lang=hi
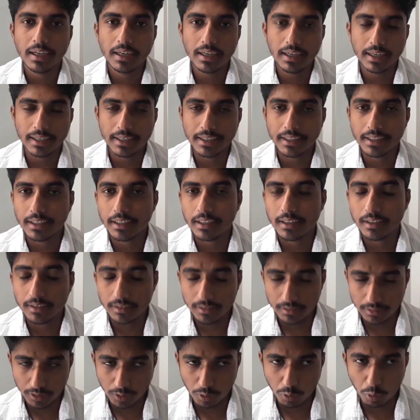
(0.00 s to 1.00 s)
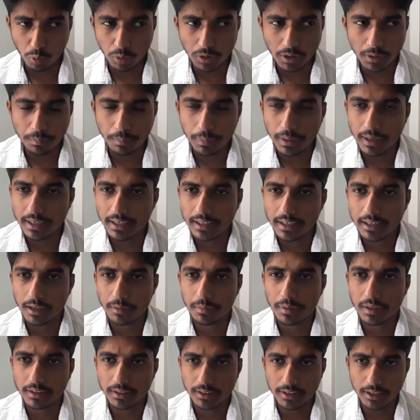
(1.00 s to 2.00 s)
लेकिन दो दिन पहले
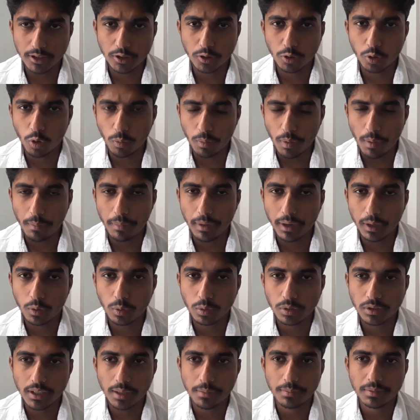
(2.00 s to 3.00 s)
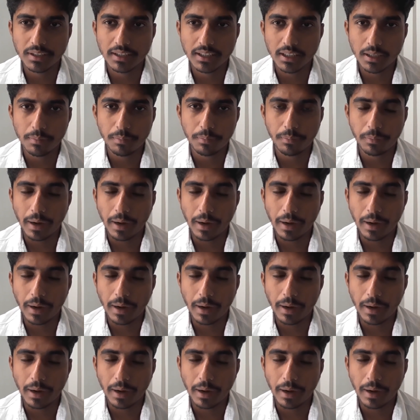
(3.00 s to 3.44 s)
लगभग दस नवंबर को सैमसंग ने